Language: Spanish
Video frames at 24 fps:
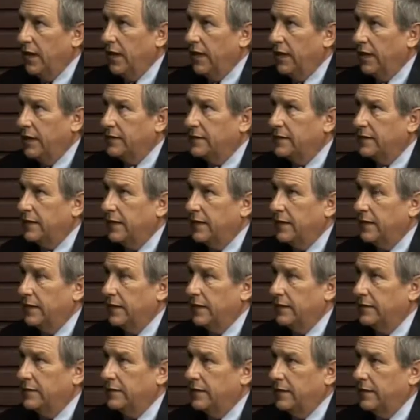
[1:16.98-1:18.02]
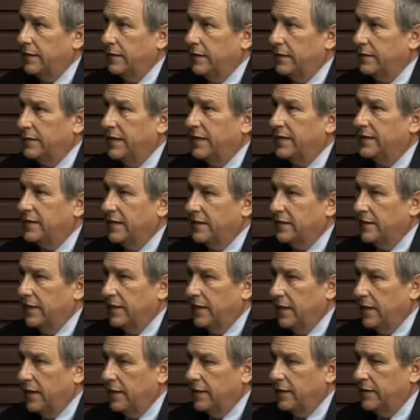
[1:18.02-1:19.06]
este, este, esta
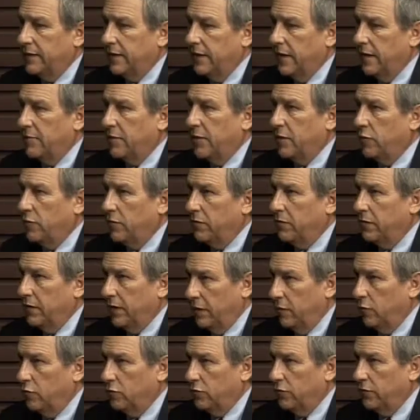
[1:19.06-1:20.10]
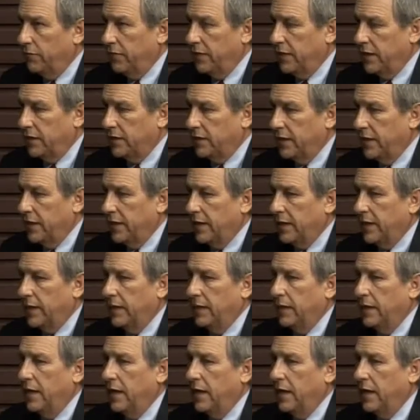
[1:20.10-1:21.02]
necesidad de tener mayor inclusión financiera,